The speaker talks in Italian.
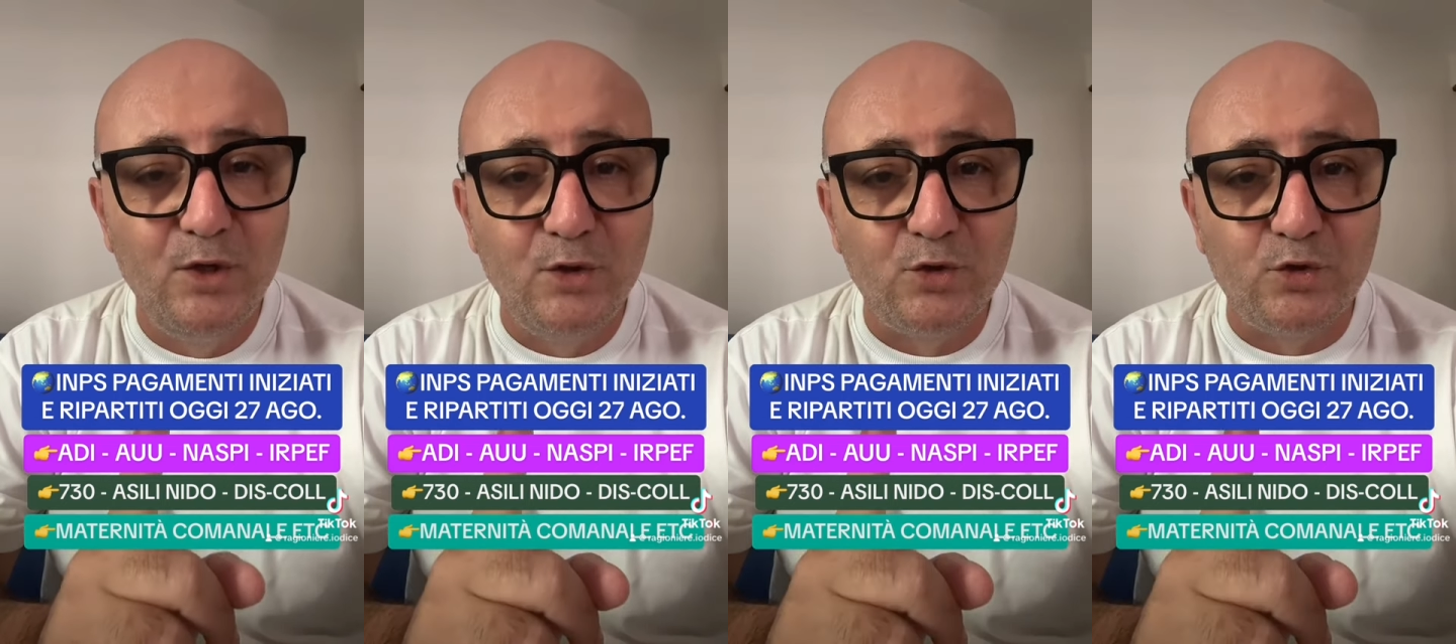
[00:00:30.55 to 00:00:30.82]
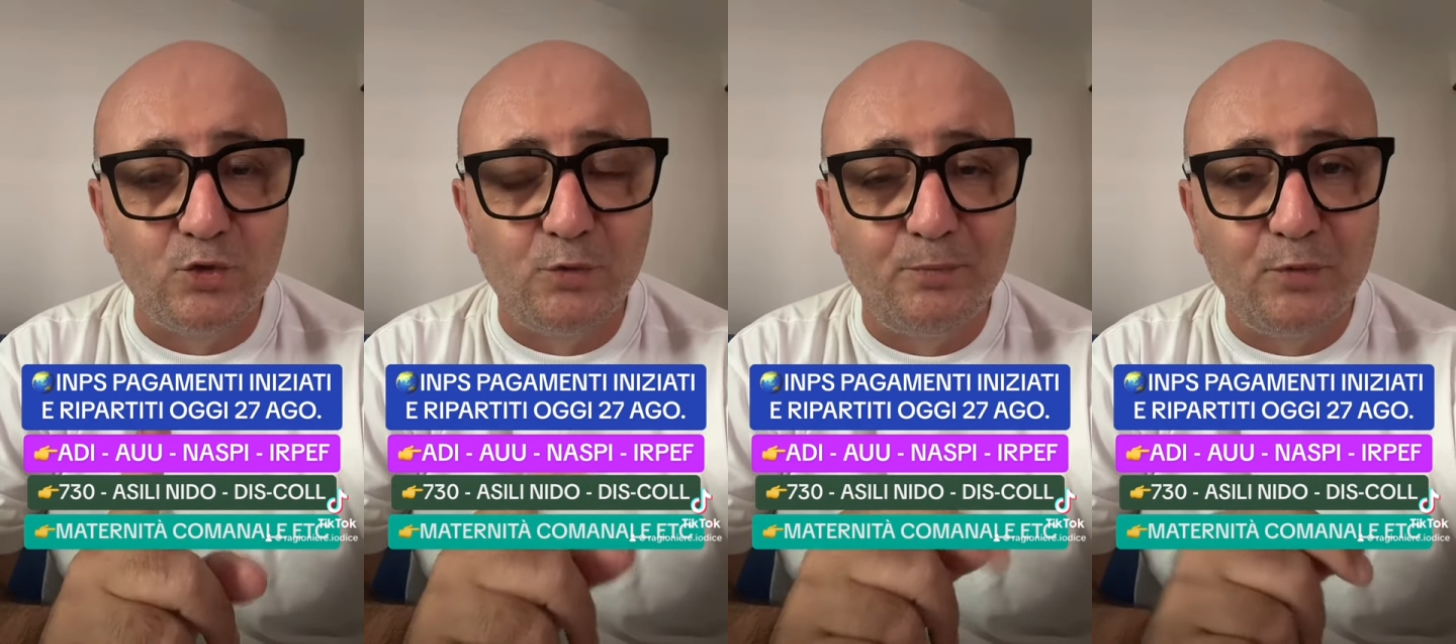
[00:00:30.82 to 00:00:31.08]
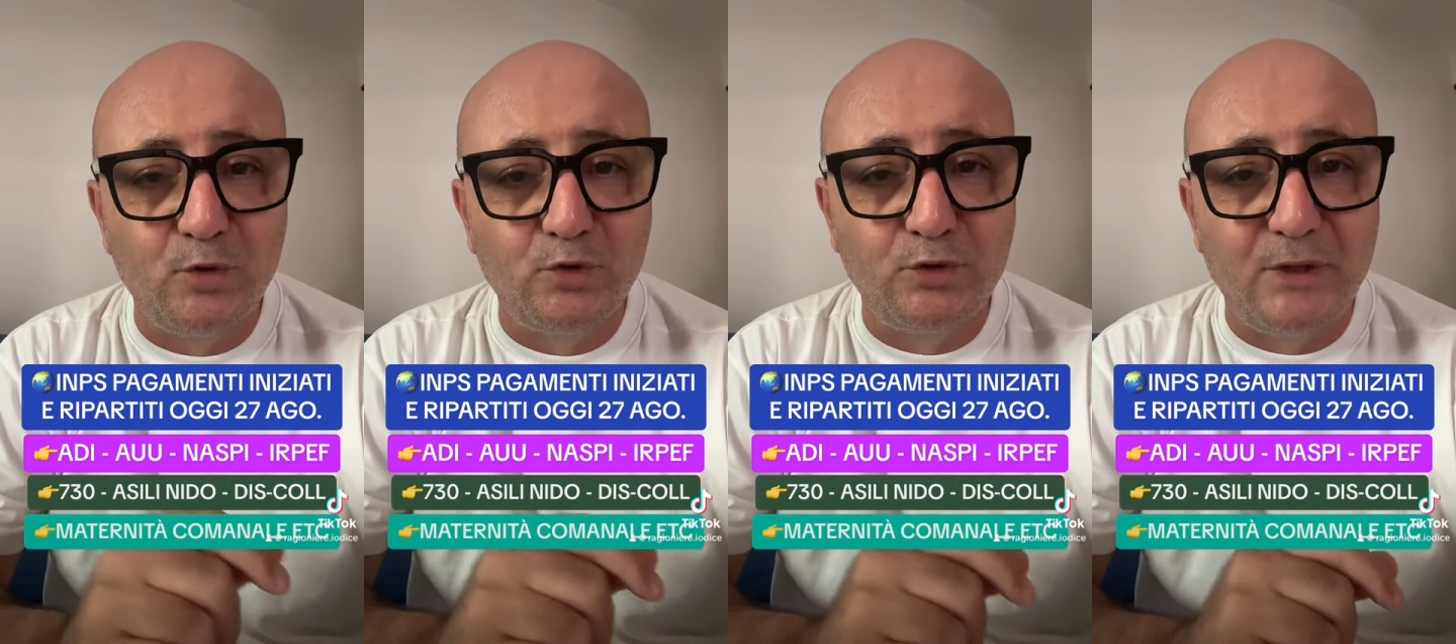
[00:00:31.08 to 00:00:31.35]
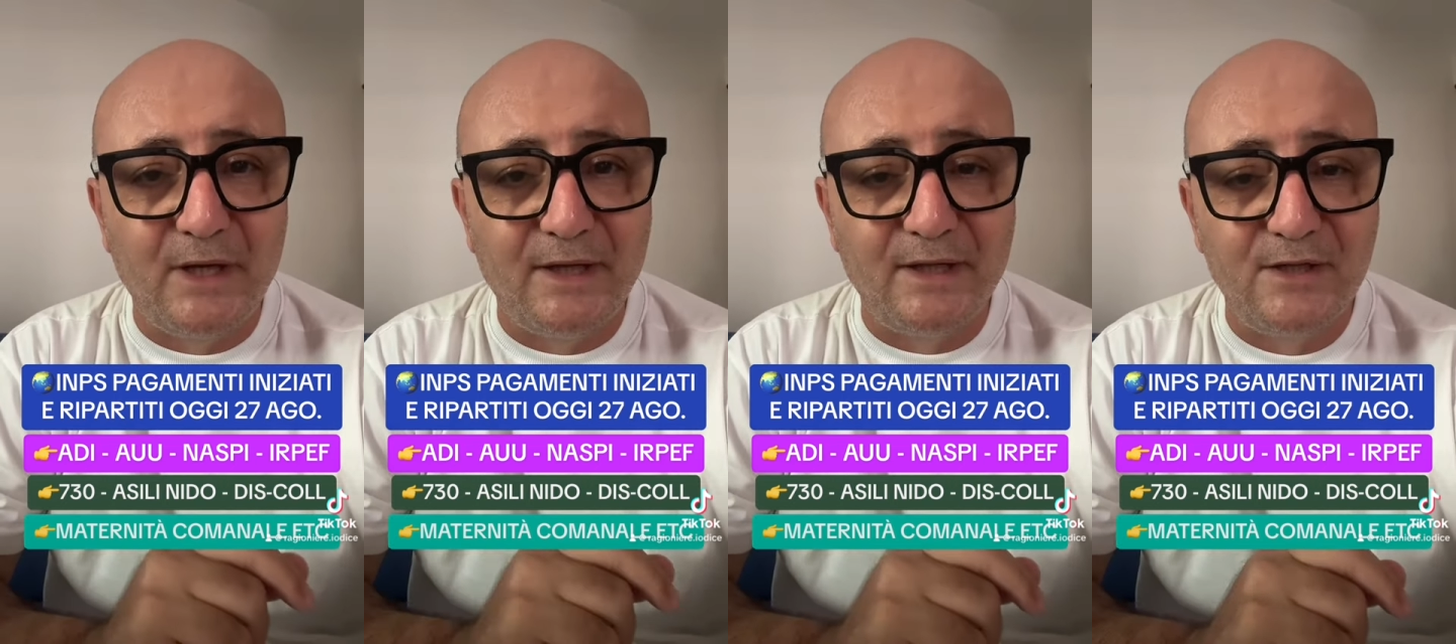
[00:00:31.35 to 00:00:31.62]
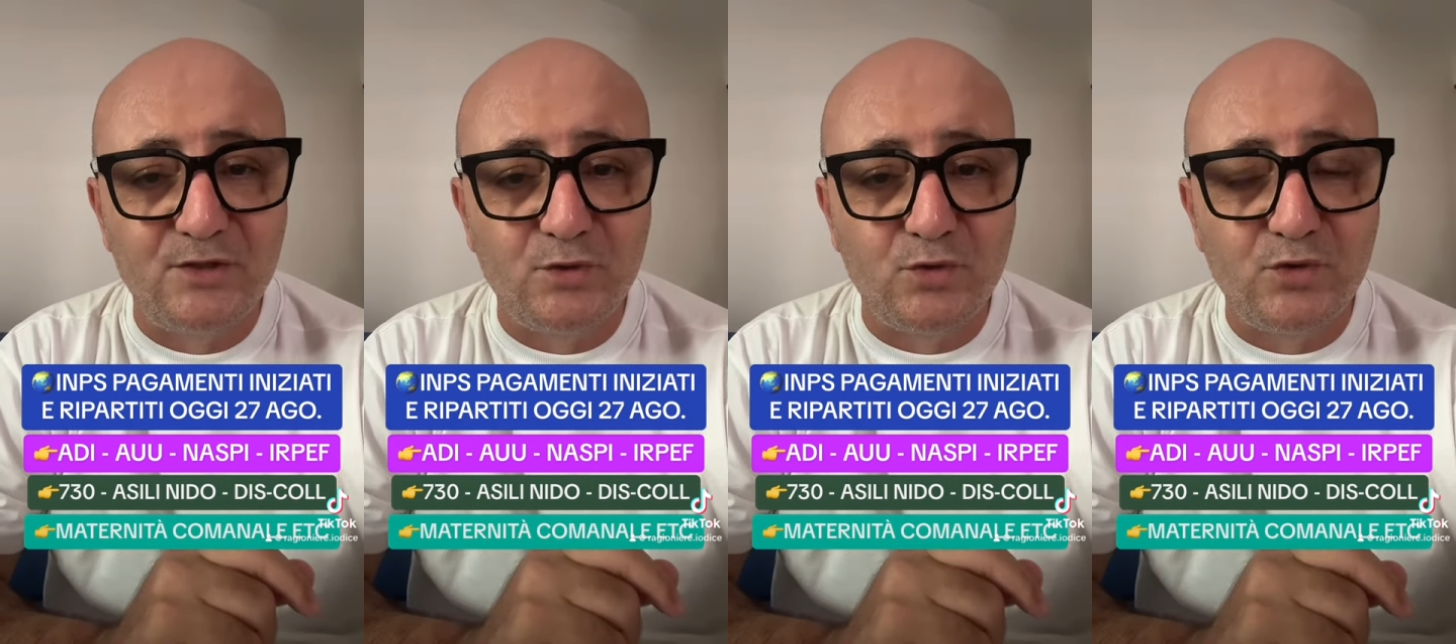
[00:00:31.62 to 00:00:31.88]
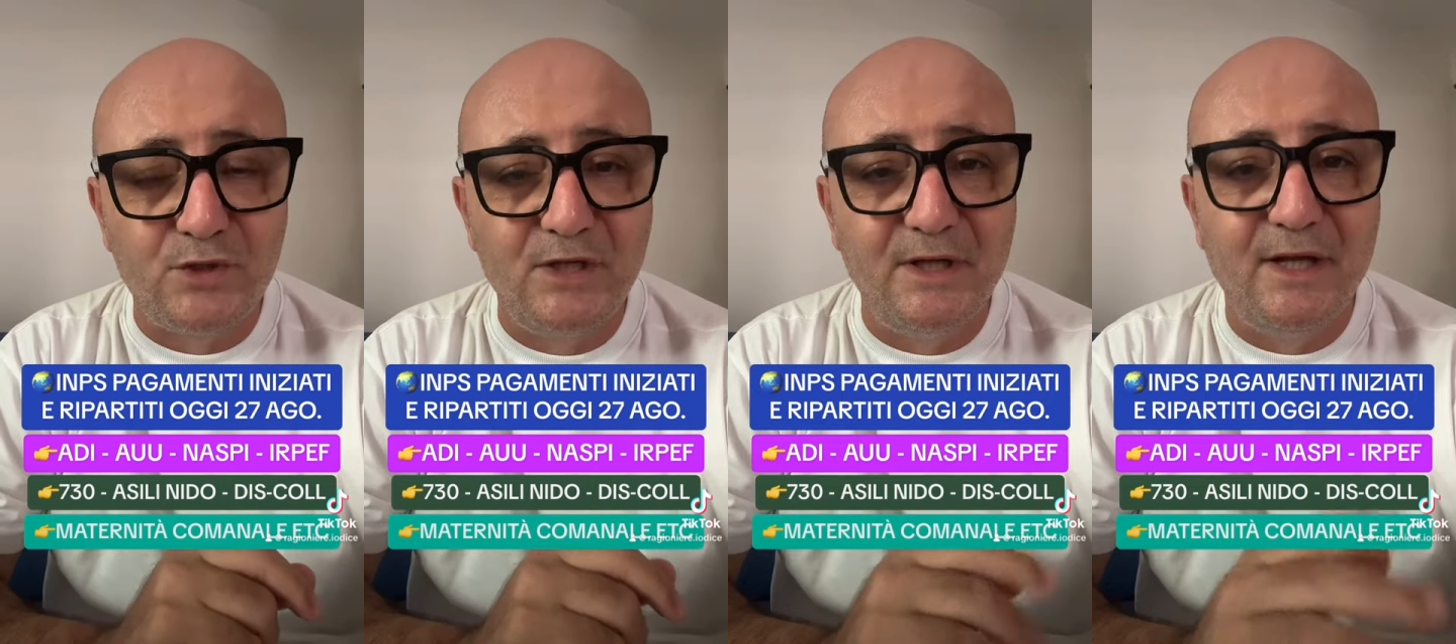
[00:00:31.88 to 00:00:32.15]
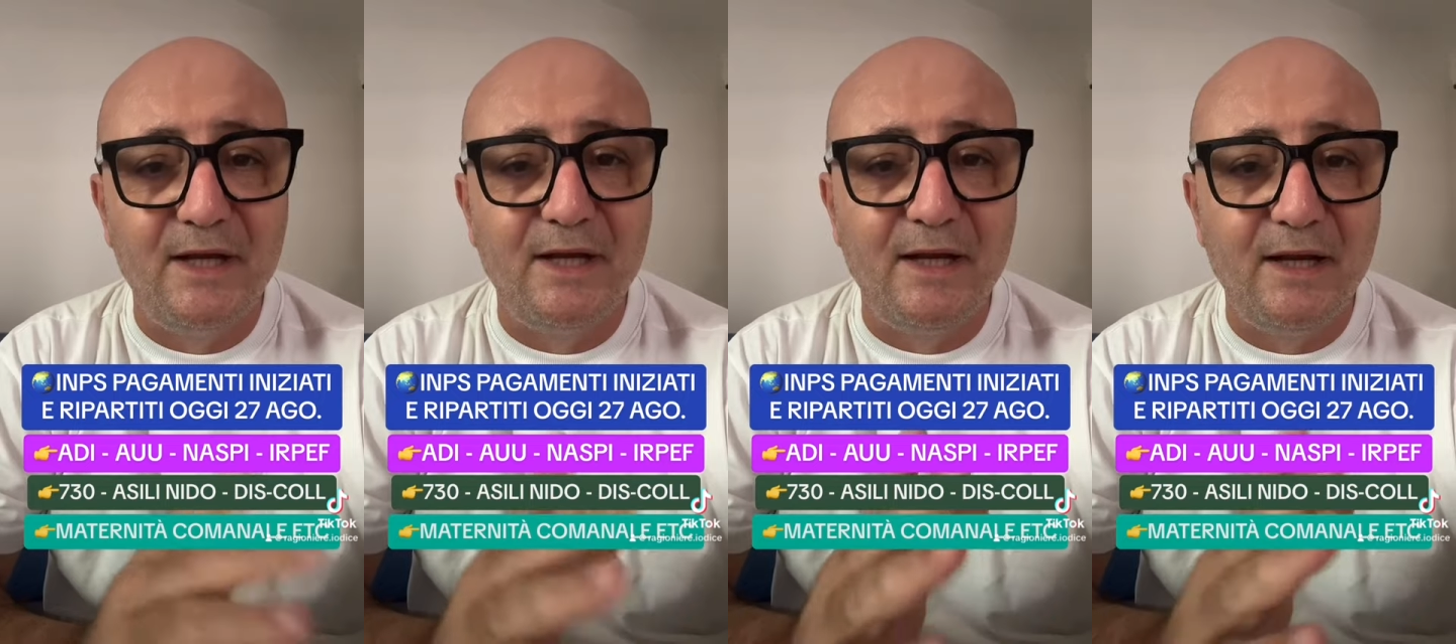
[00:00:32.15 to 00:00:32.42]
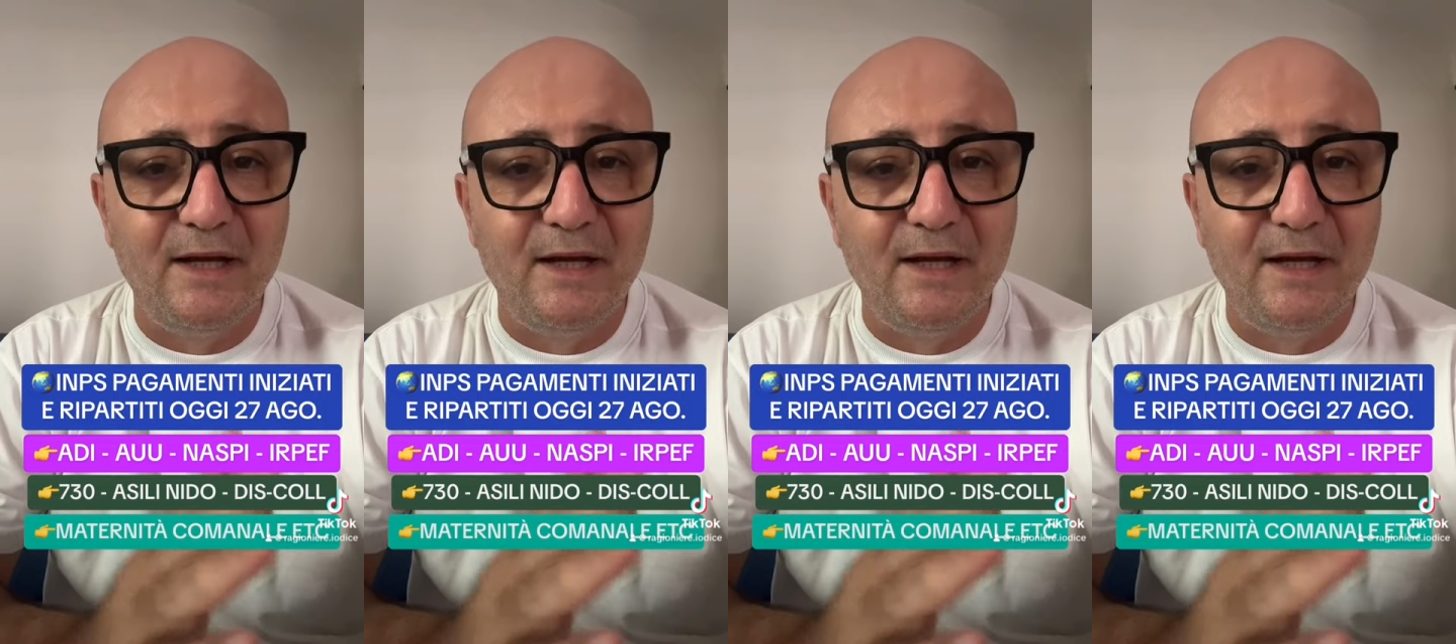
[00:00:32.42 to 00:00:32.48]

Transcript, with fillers: supportare e sostenere